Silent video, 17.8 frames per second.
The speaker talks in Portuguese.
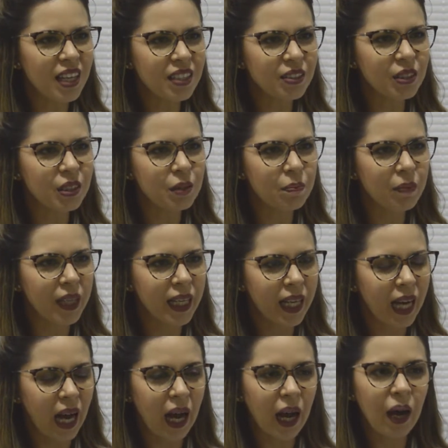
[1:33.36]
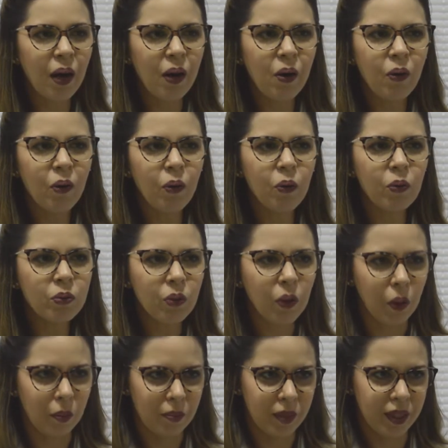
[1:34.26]
fácil explicar o
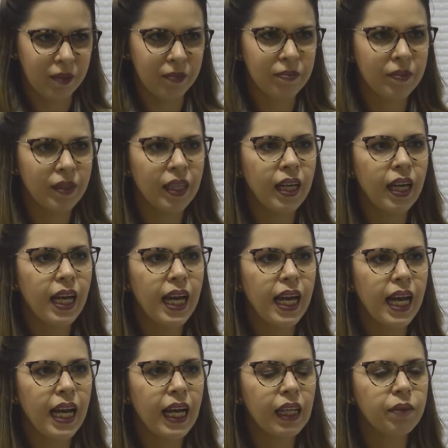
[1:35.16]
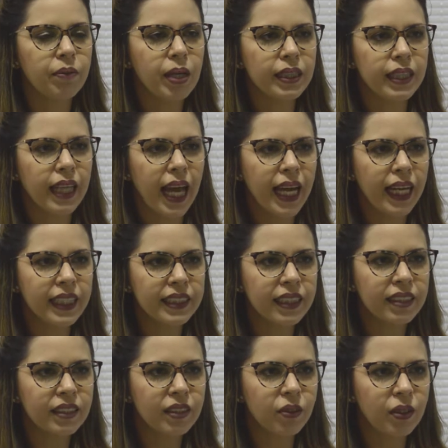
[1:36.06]
nome. Uhum. Ela é uma
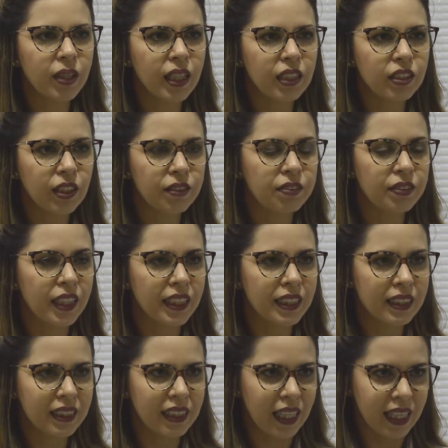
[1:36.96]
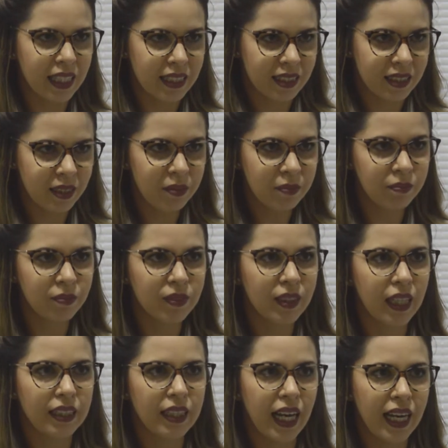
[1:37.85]
técnica de origem francesa,
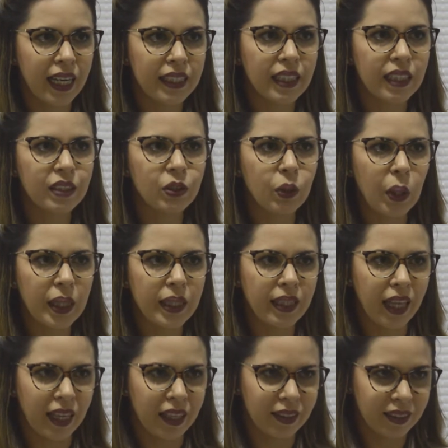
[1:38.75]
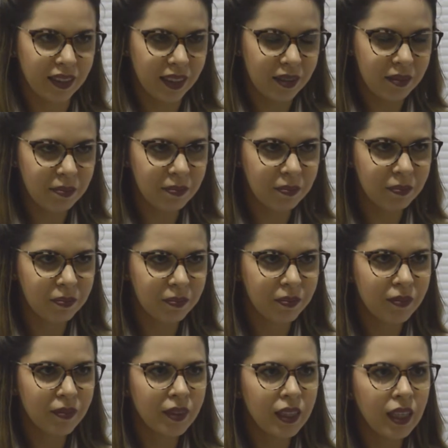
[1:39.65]
da década de 80.
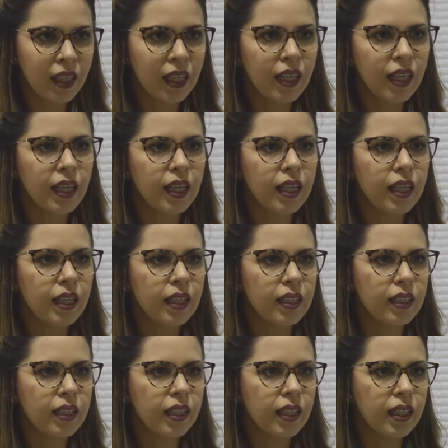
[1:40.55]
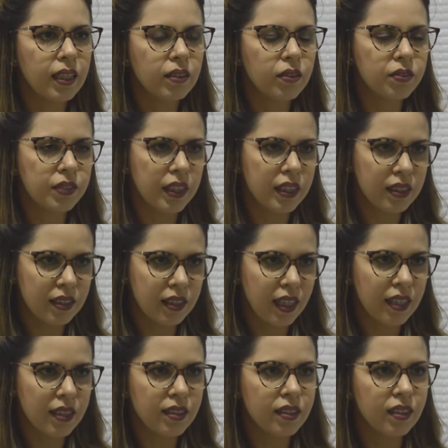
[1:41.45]
Uhum. E no
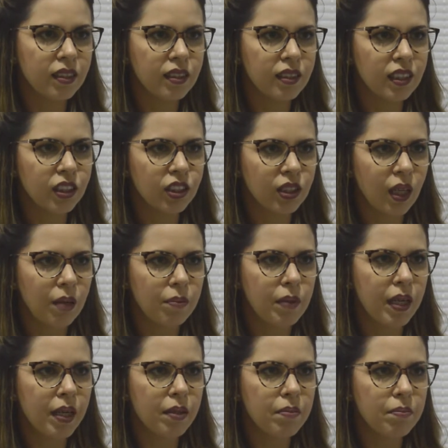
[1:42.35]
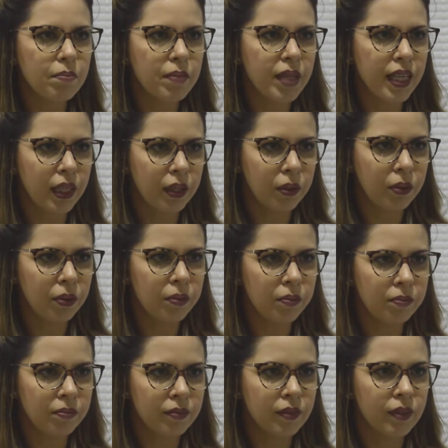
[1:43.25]
francês se chama
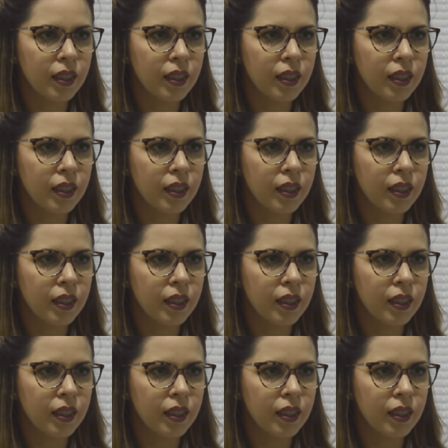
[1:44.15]
micro,